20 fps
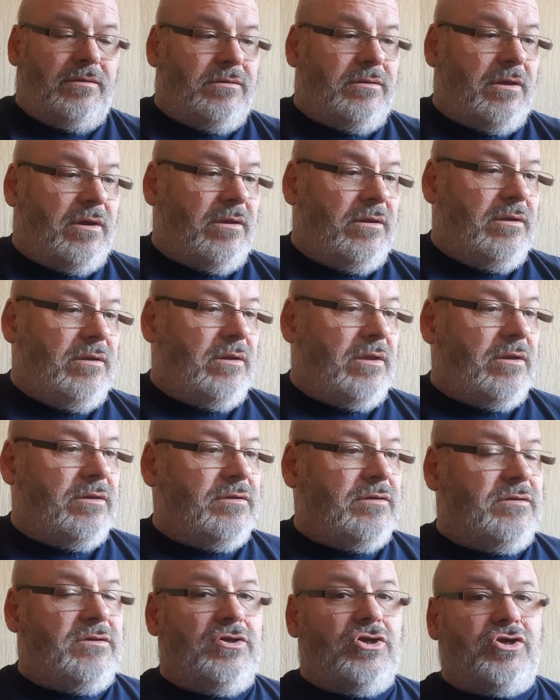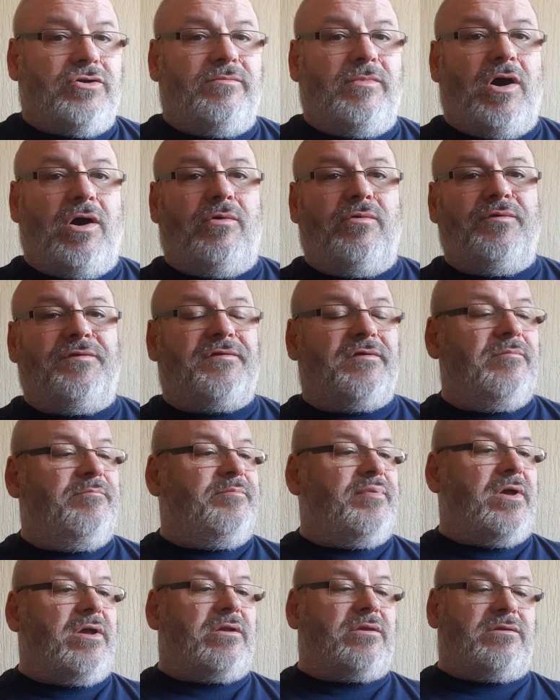Dann hatte ich die schon mal
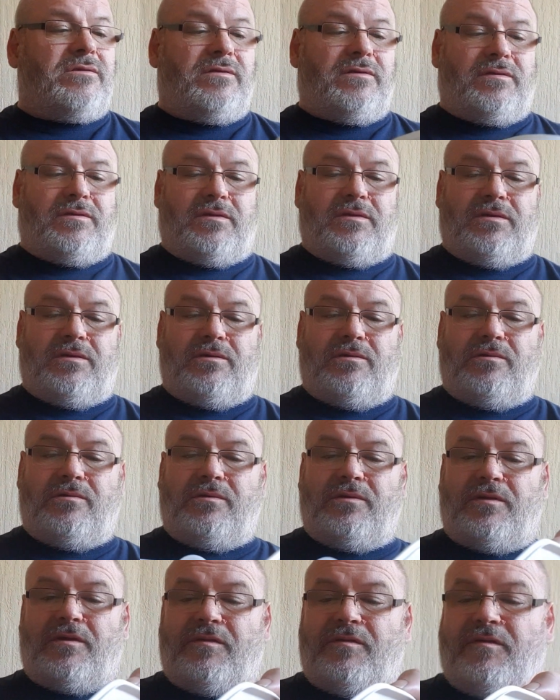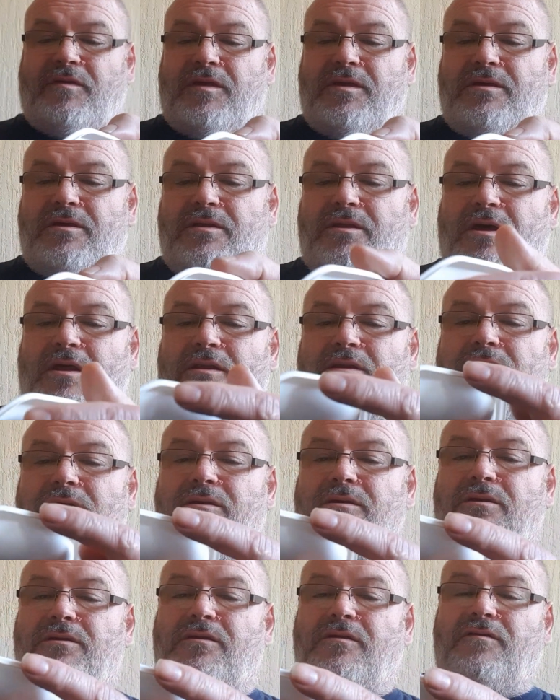ausgepackt und sehe dann
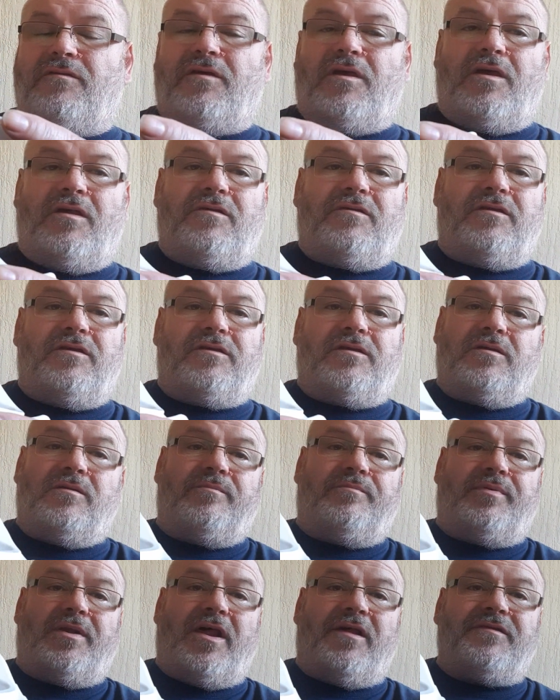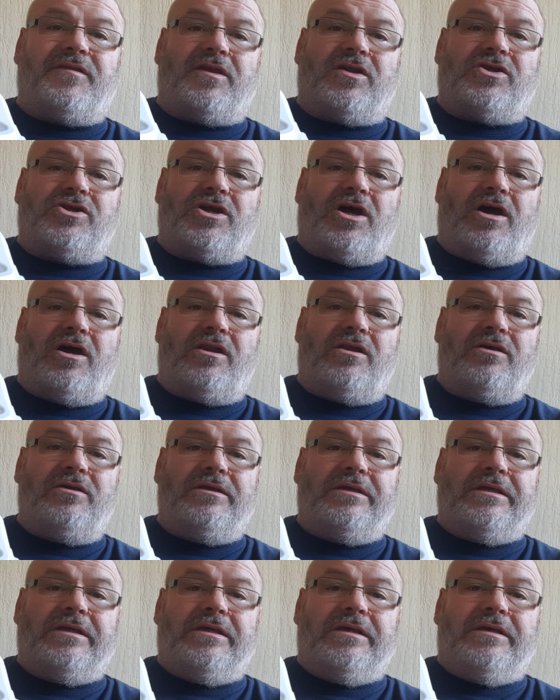hier diese hässliche Plastikschale,
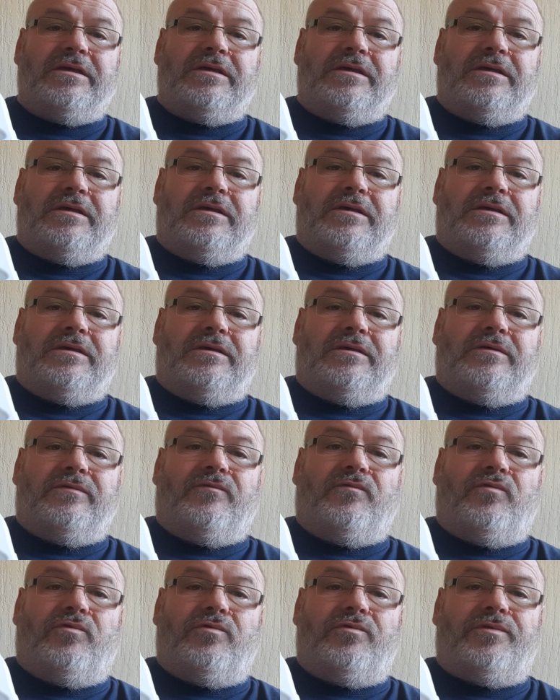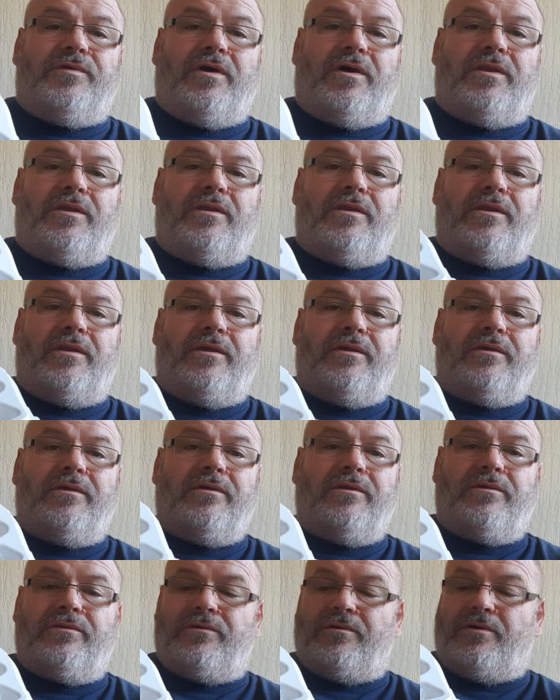wo dann
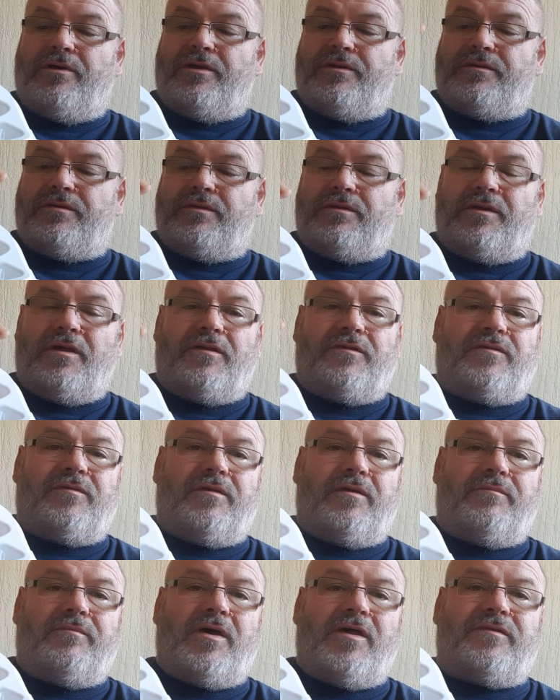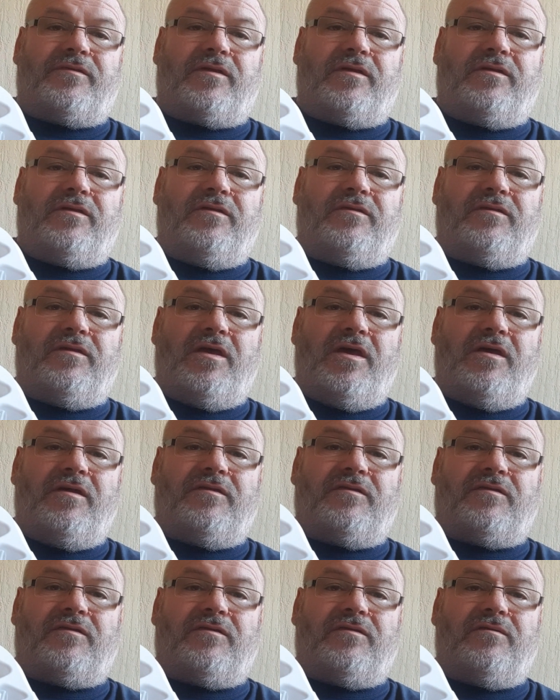dort das Maskenkissen
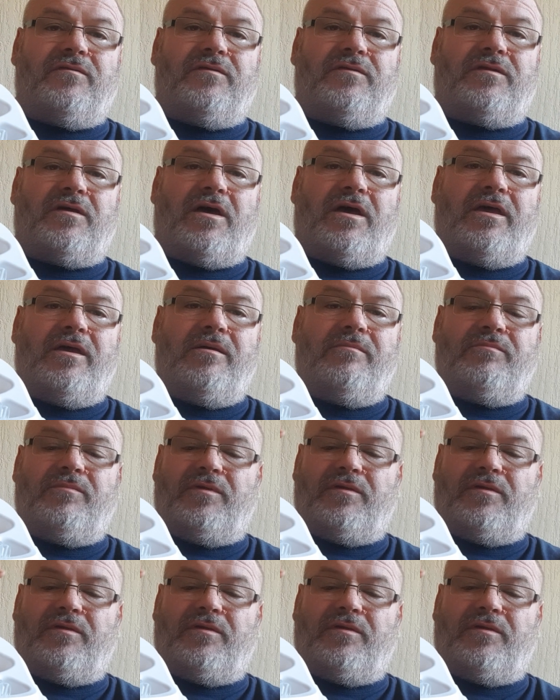S und da M